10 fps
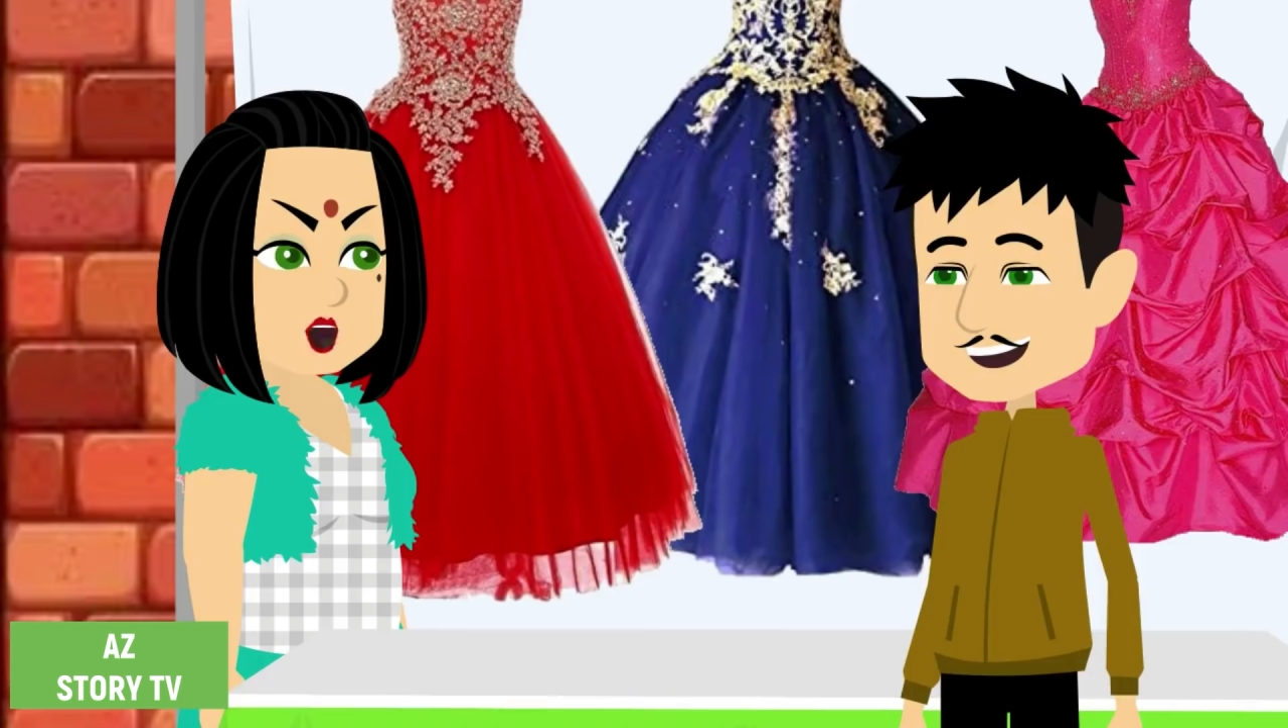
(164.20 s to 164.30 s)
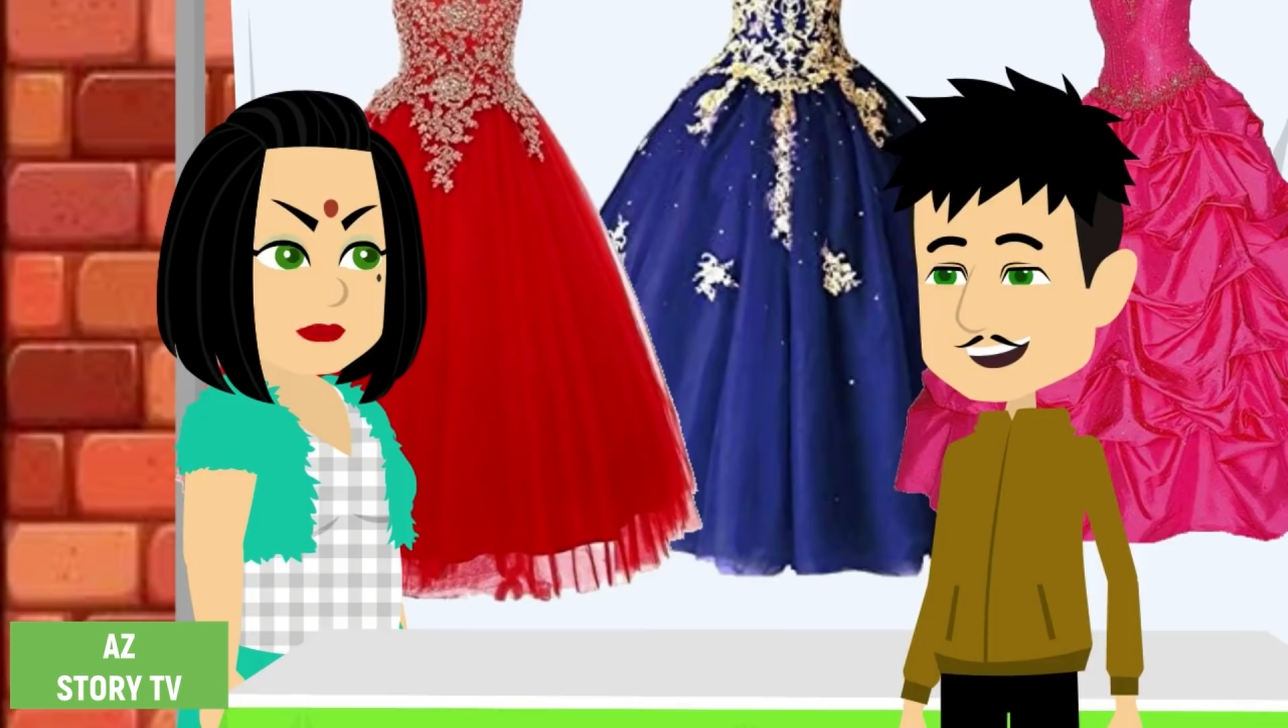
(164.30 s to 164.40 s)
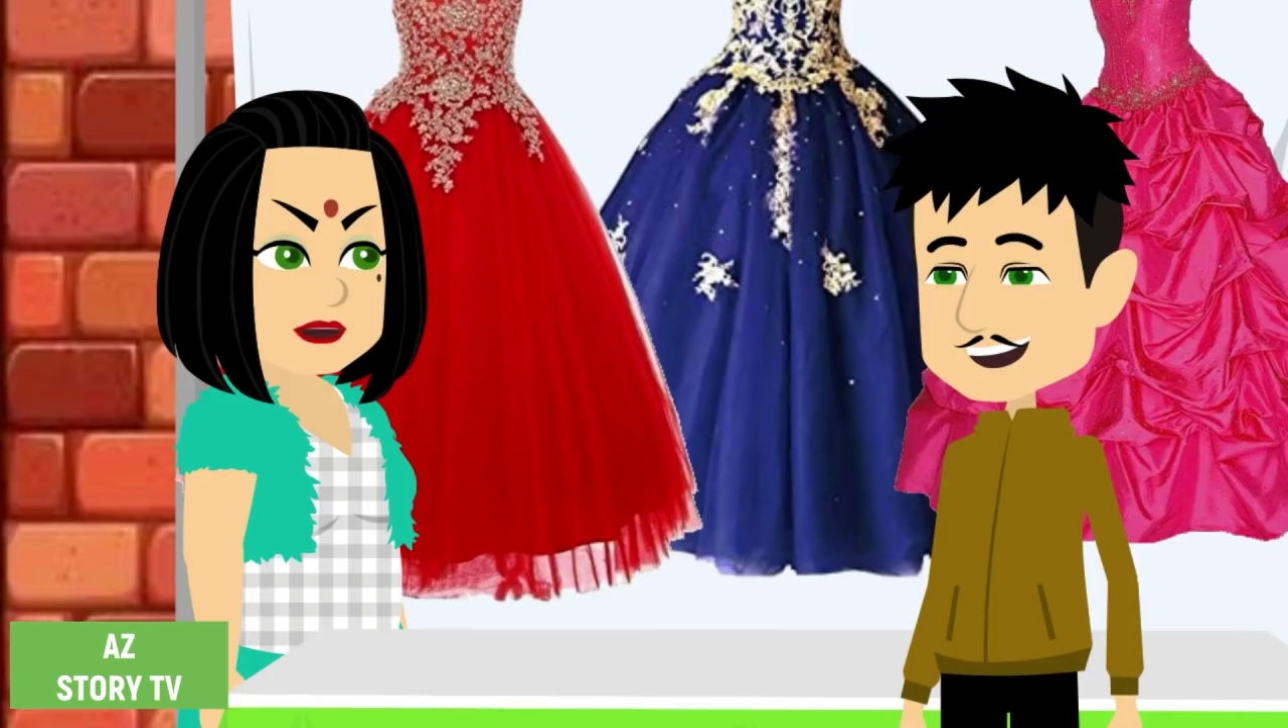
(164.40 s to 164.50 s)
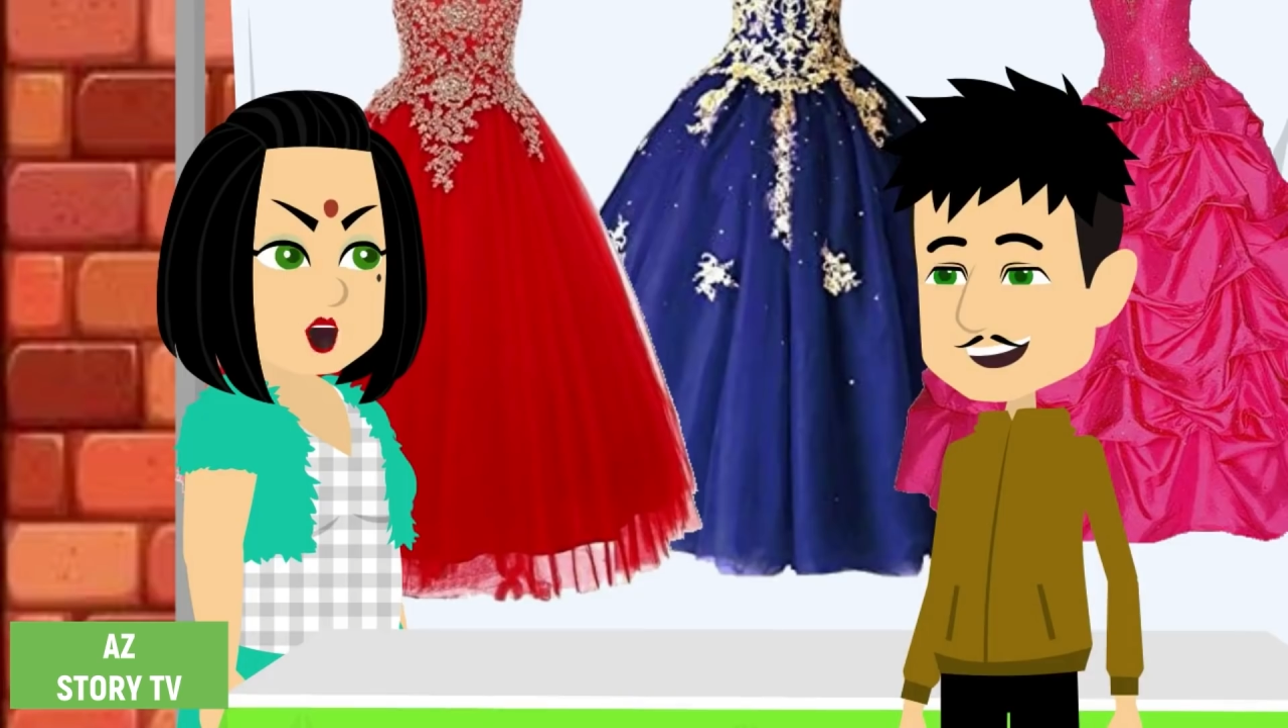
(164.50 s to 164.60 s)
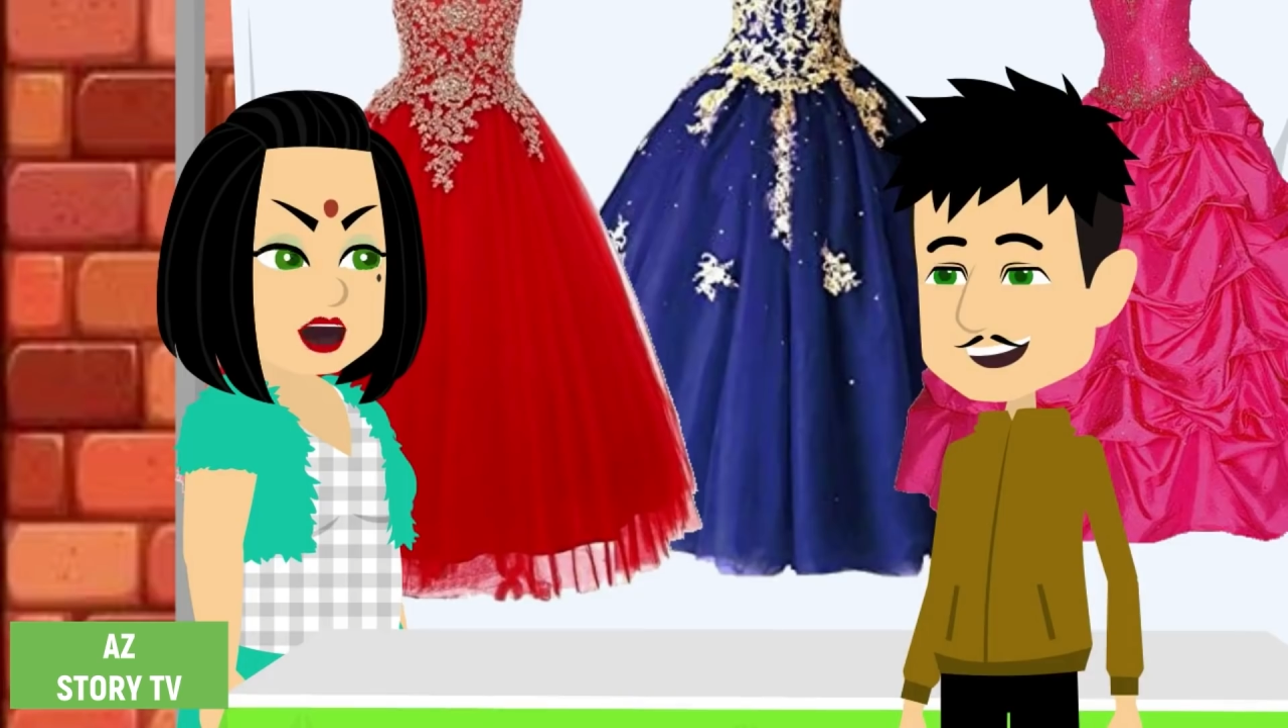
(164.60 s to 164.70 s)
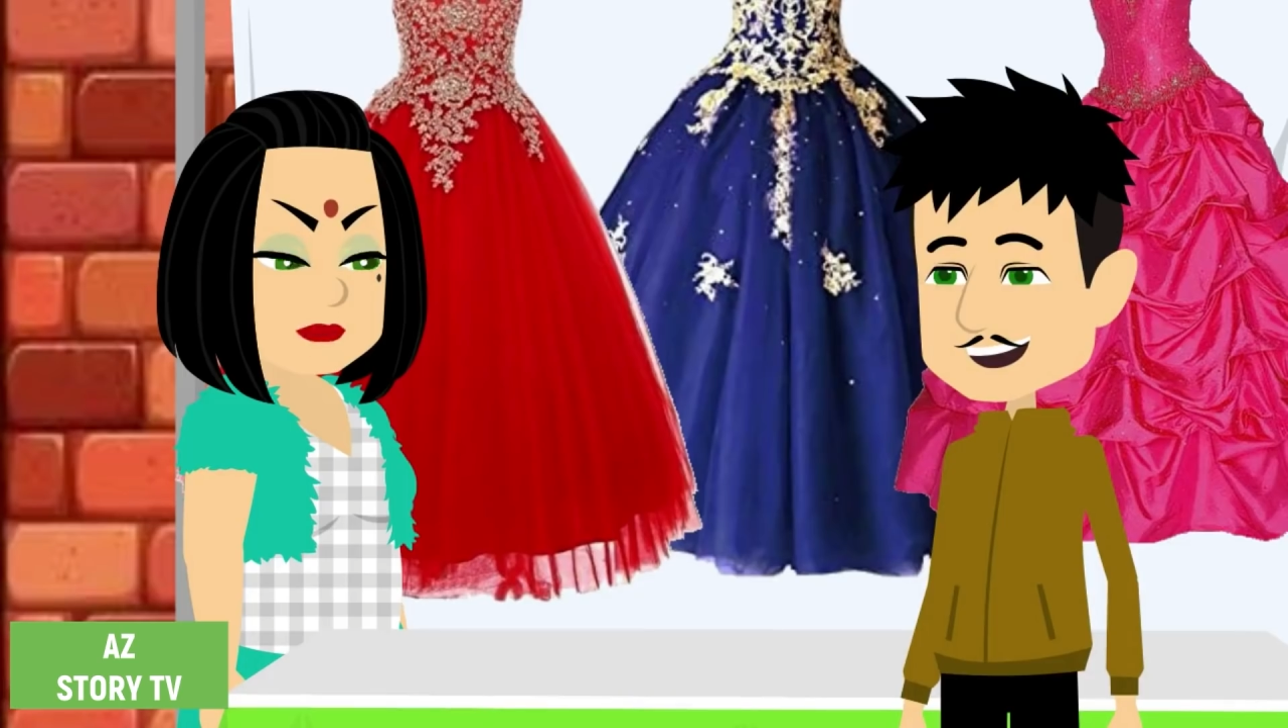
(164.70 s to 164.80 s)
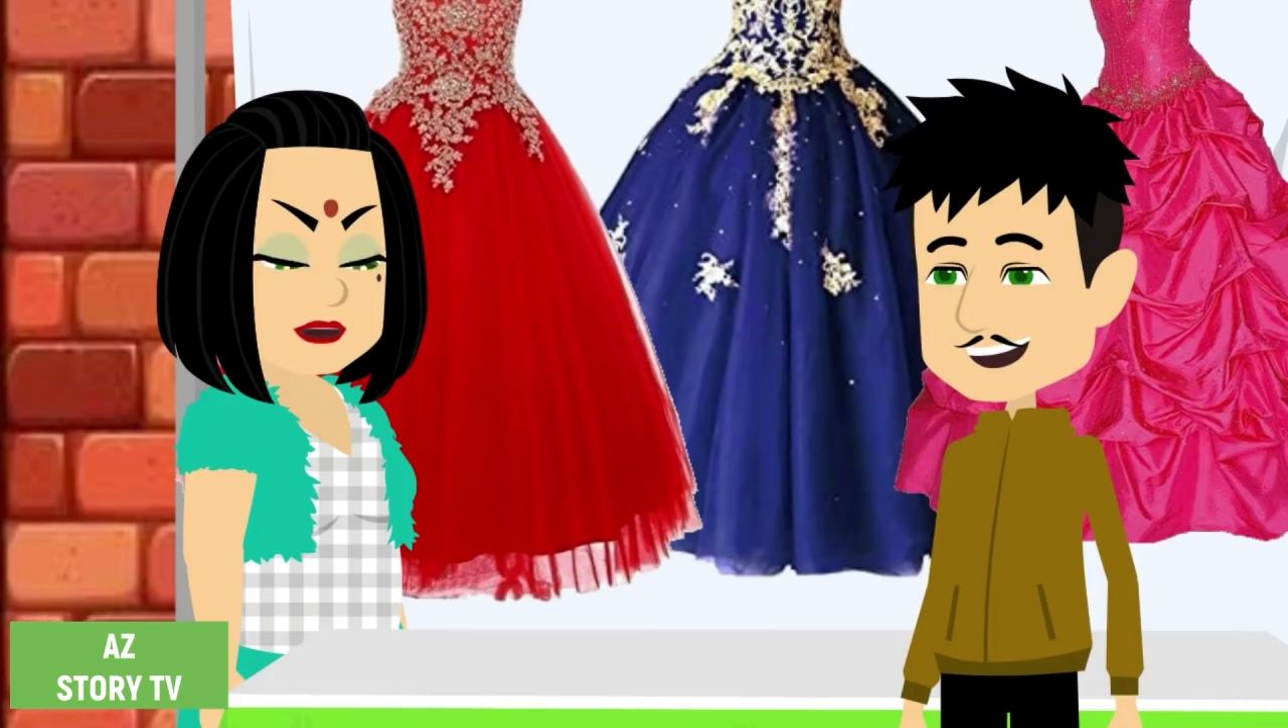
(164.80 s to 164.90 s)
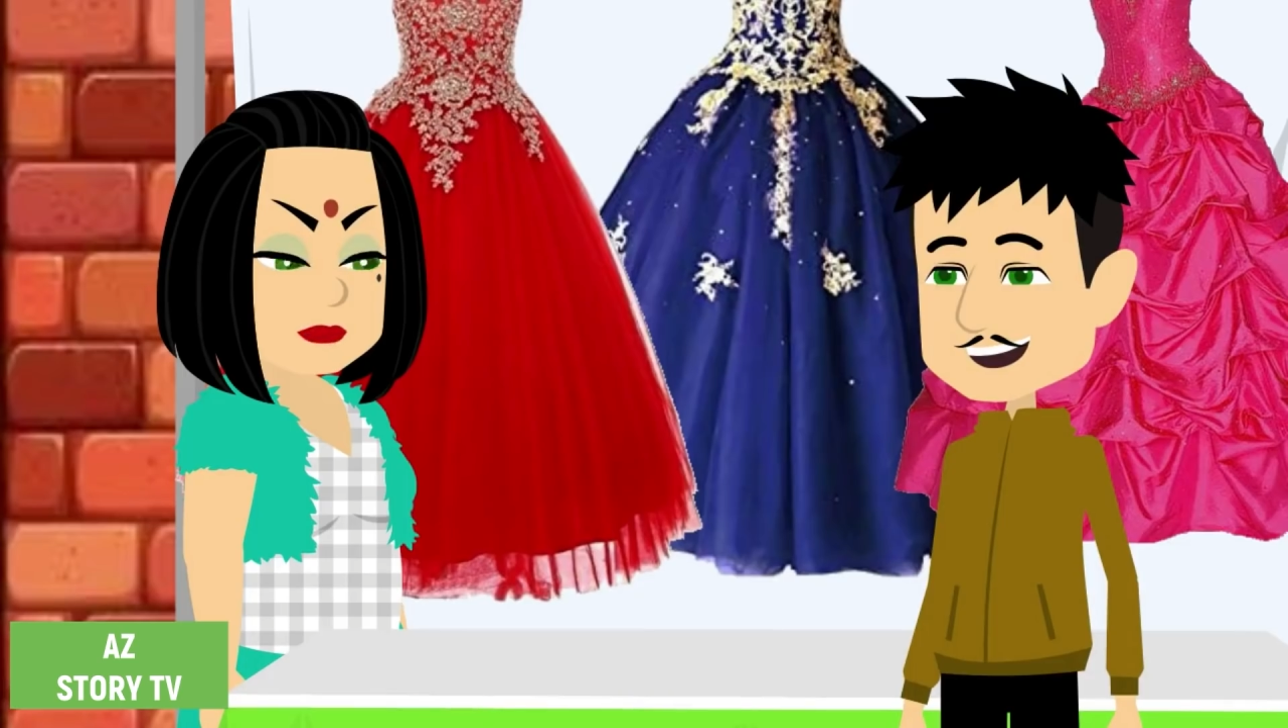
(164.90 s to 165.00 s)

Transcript: টাকা ইনকাম